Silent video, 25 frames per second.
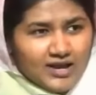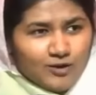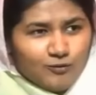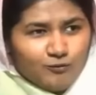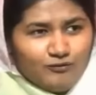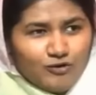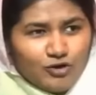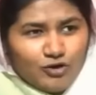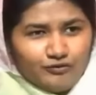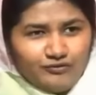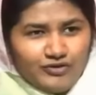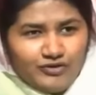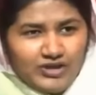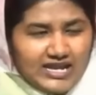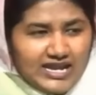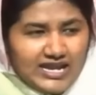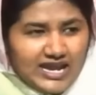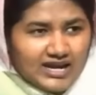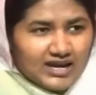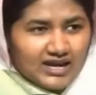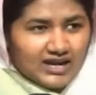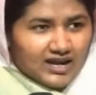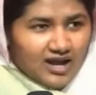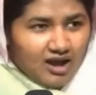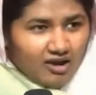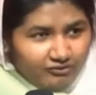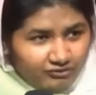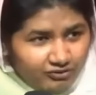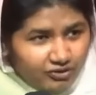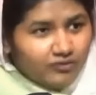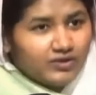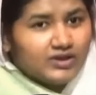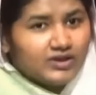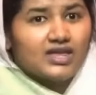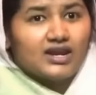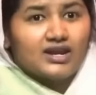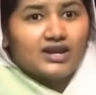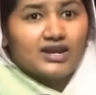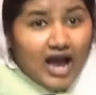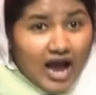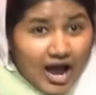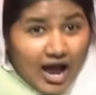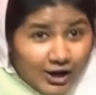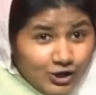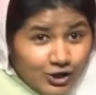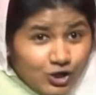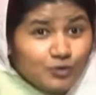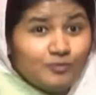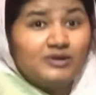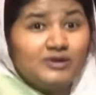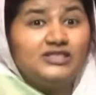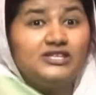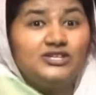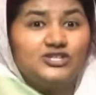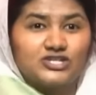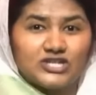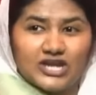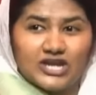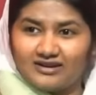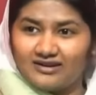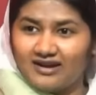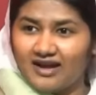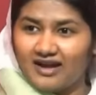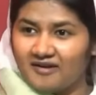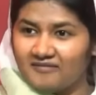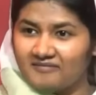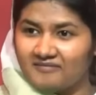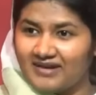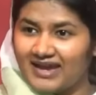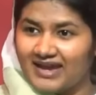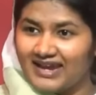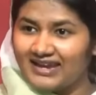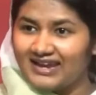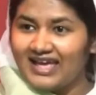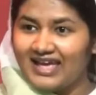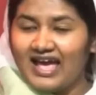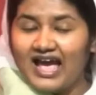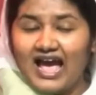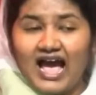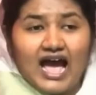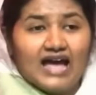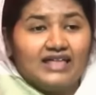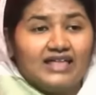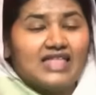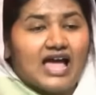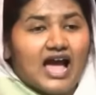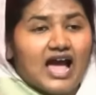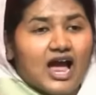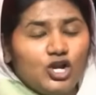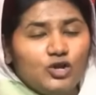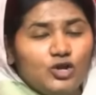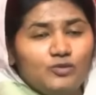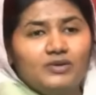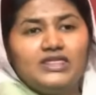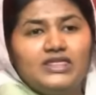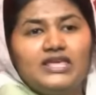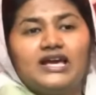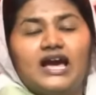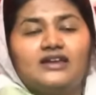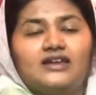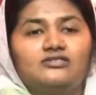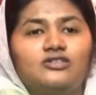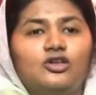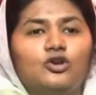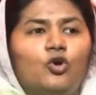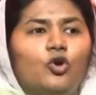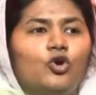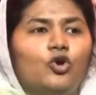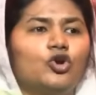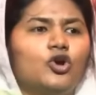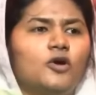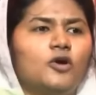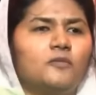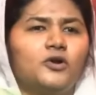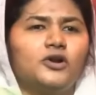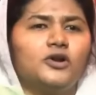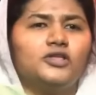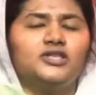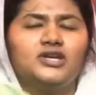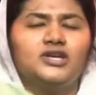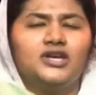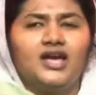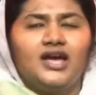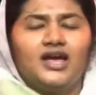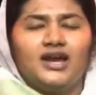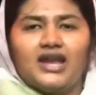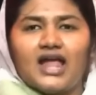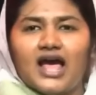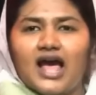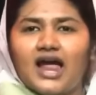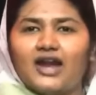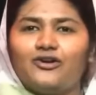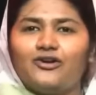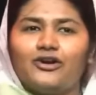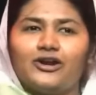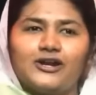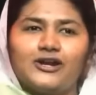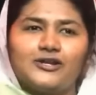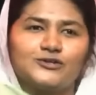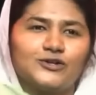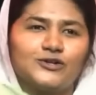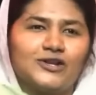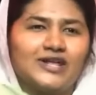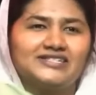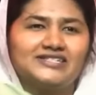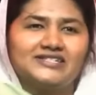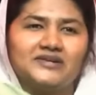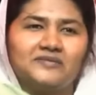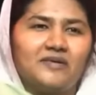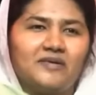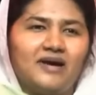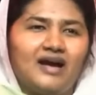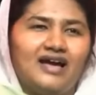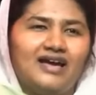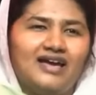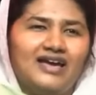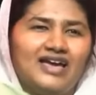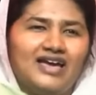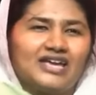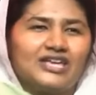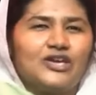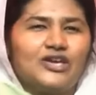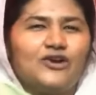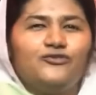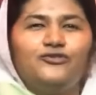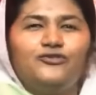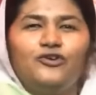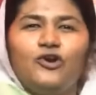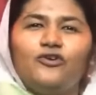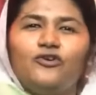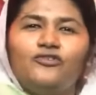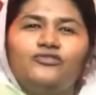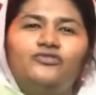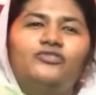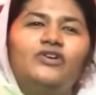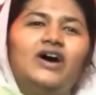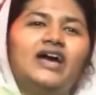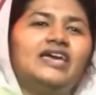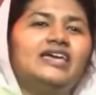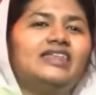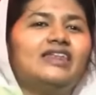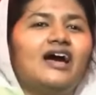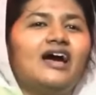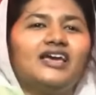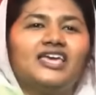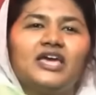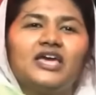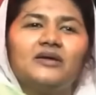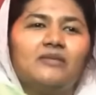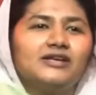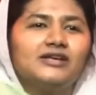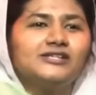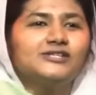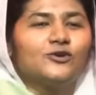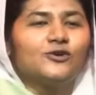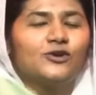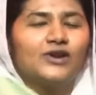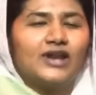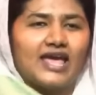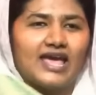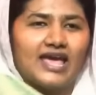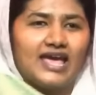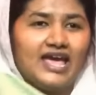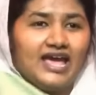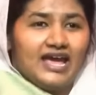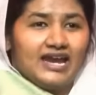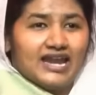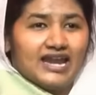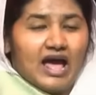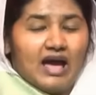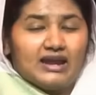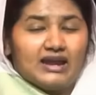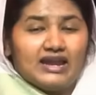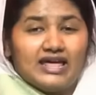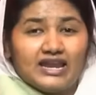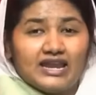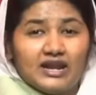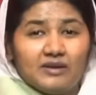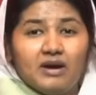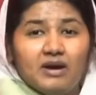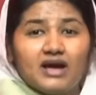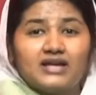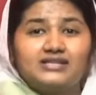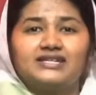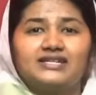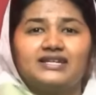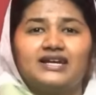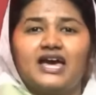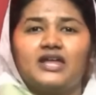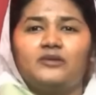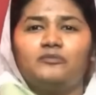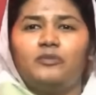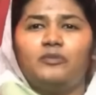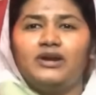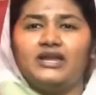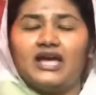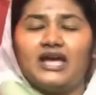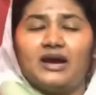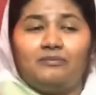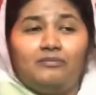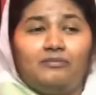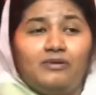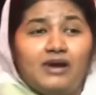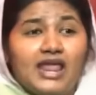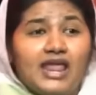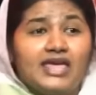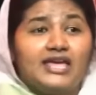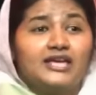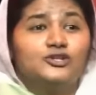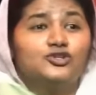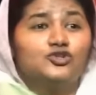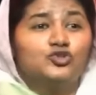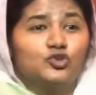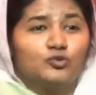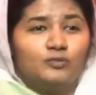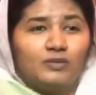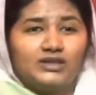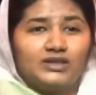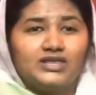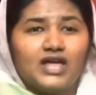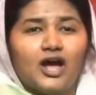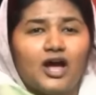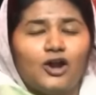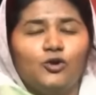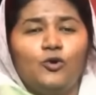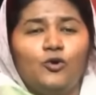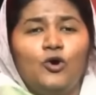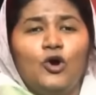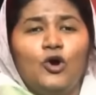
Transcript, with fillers: ஒரு விரியன் கவ்வுவதற்கு அனுமதிச்சார் ஆமேன் அந்த அனுமதி கர்த்தர் கொடுக்கும் பொழுது நான் ஆண்டவர்கிட்ட சொன்னேன் இசப்பா எவ்வளோ வைராக்கியமாக சொன்னேன் நான் நிறமாச கர்ப்பிணியாக பிள்ளைய சுமந்தாலும்